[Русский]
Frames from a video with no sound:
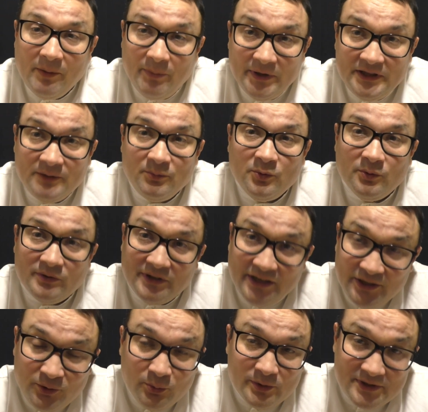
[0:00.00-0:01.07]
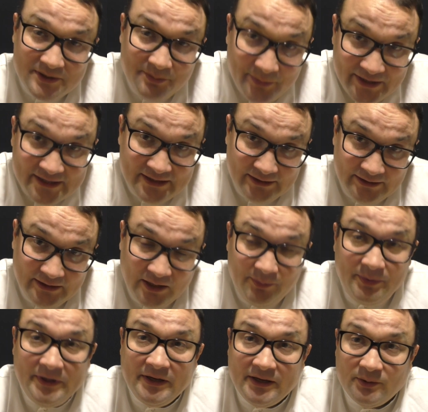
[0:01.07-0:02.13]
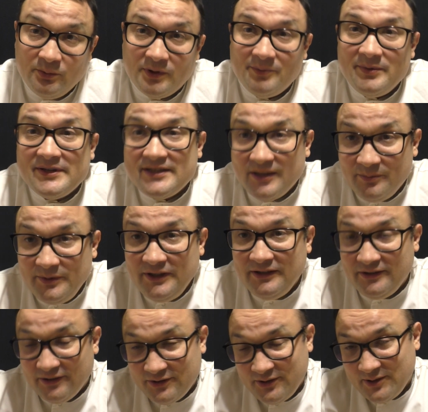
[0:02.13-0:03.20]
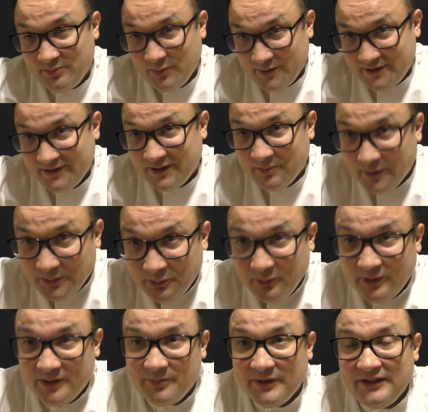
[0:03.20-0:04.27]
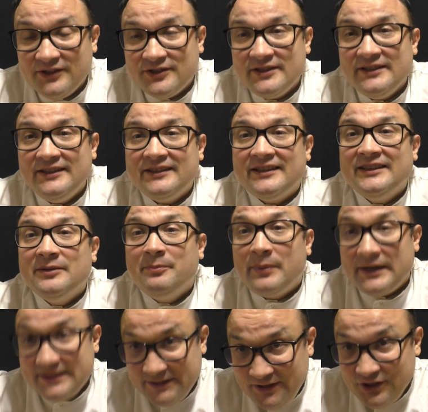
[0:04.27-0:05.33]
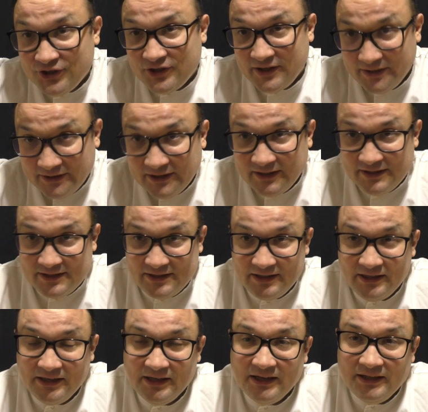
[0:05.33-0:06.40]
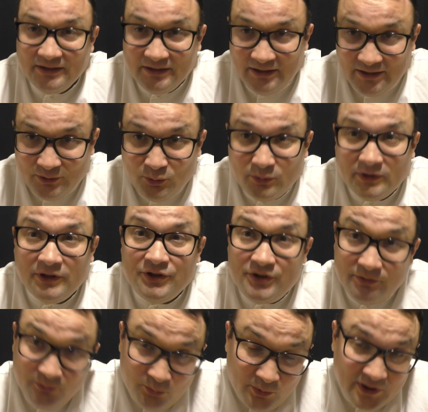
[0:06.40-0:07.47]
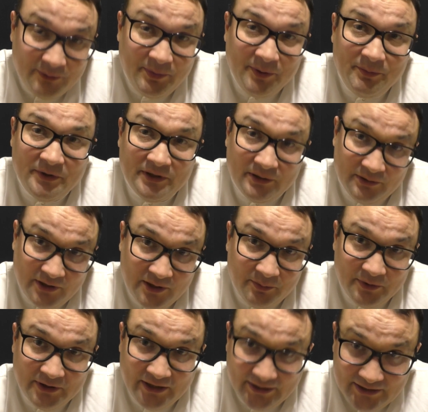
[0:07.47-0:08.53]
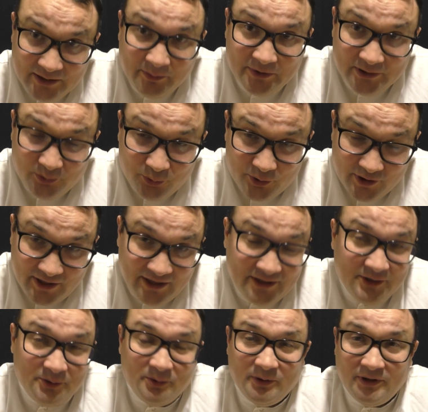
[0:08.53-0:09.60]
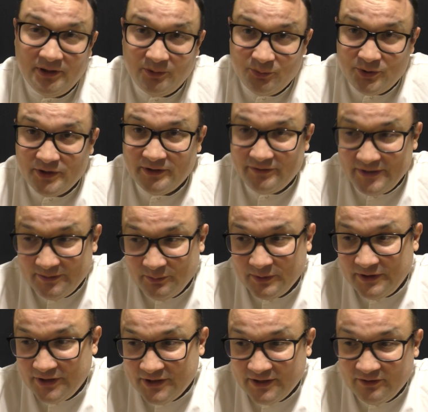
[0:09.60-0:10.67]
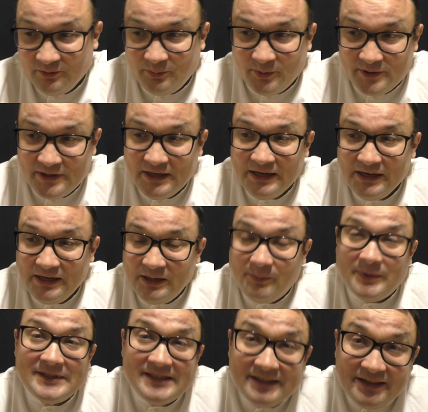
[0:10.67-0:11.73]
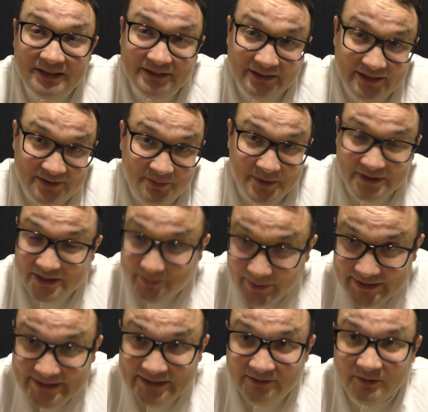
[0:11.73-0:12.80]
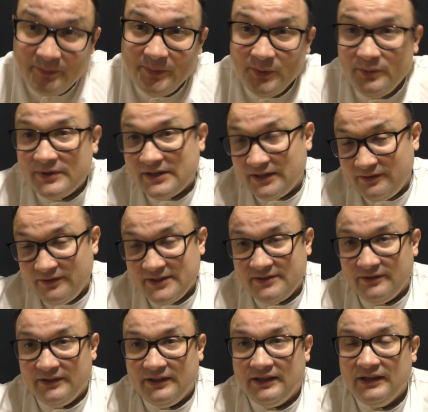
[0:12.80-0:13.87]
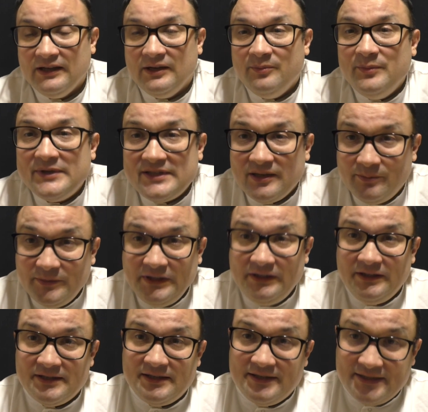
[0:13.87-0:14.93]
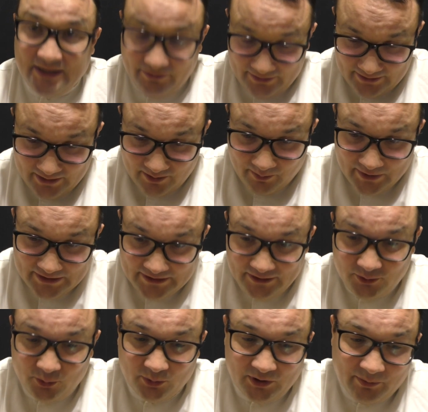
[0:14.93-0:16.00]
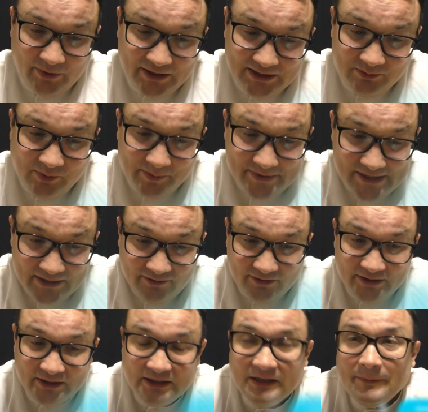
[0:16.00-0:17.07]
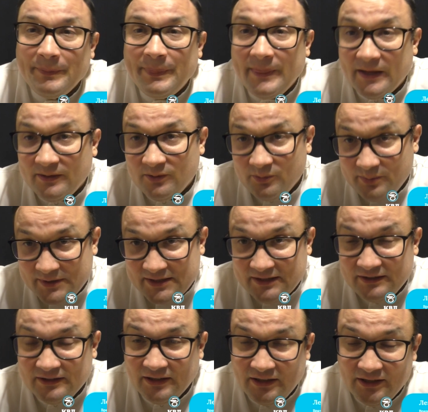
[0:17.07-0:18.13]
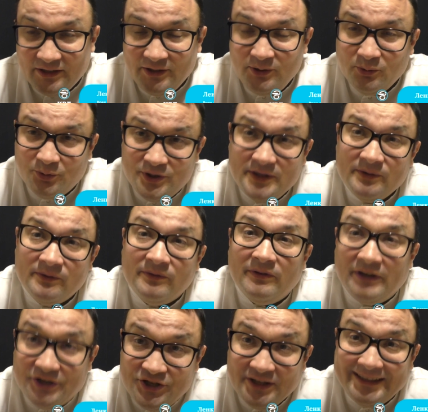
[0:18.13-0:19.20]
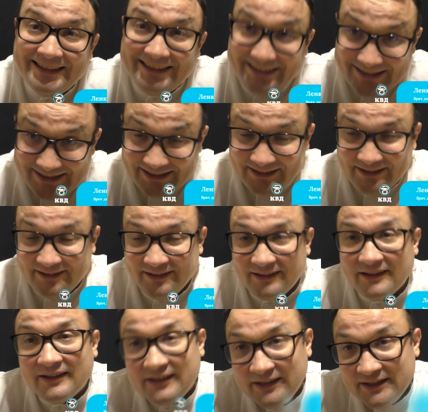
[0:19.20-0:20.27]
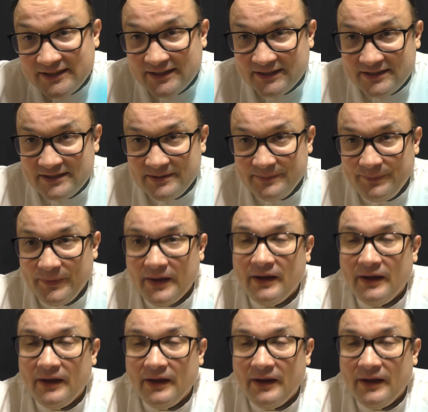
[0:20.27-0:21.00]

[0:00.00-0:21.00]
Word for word: Поэтому наряду с местной терапией, которая без сомнения должна использоваться дерматологом, маркетологами, они должны делать хотя бы простейшие анализы на то, для чего они применяют, а именно хотя бы на ту же кандиду, а лучше всего это решает вопрос ПЦР-анализ вместе с пассивом, ну и, соответственно, без сомнений, если ставят дерматит, то необходимо обследовать данного пациента на аллергию, учитывая вовлечение нескольких локализаций.